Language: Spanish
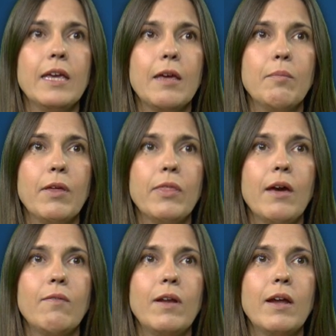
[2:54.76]
y que empiece
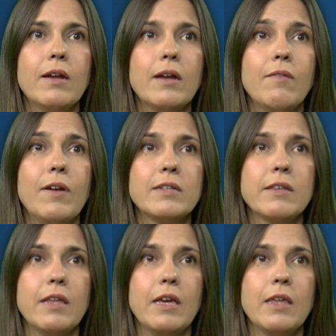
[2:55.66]
a, a
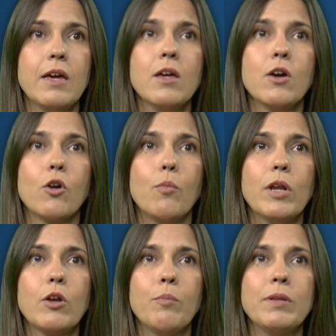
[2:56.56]
hablarse de ella como
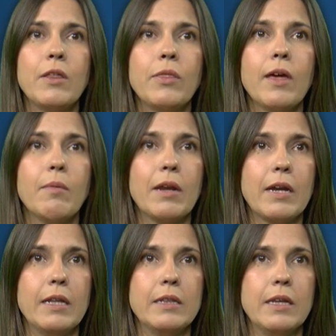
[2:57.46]
una competencia
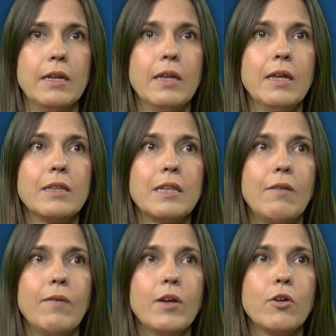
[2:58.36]
emergente,
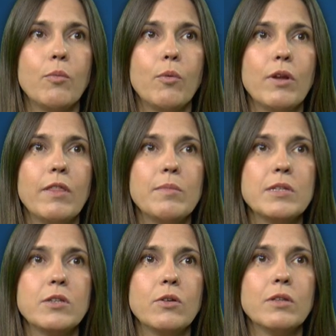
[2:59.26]
tal vez como una
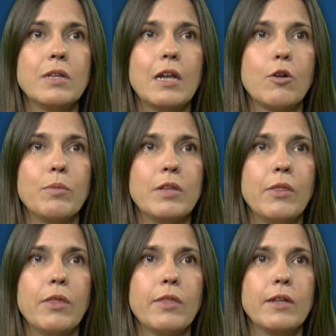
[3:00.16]
dimensión de la
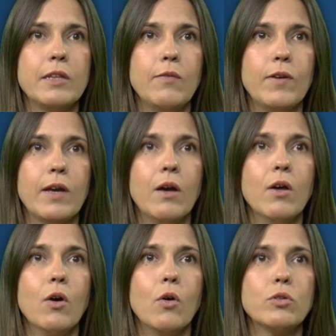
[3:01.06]
competencia científica
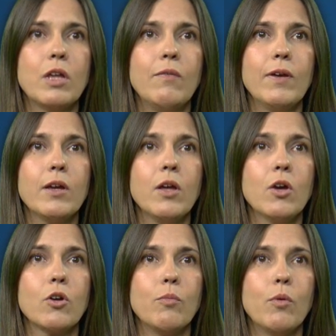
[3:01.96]
o tal vez
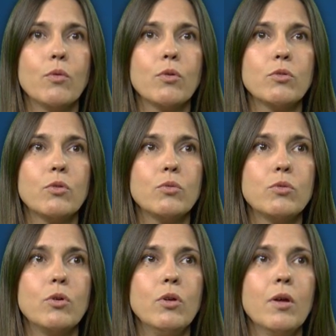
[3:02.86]
como un
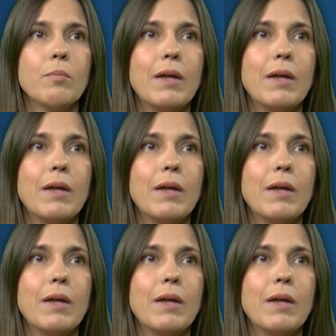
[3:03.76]
constructo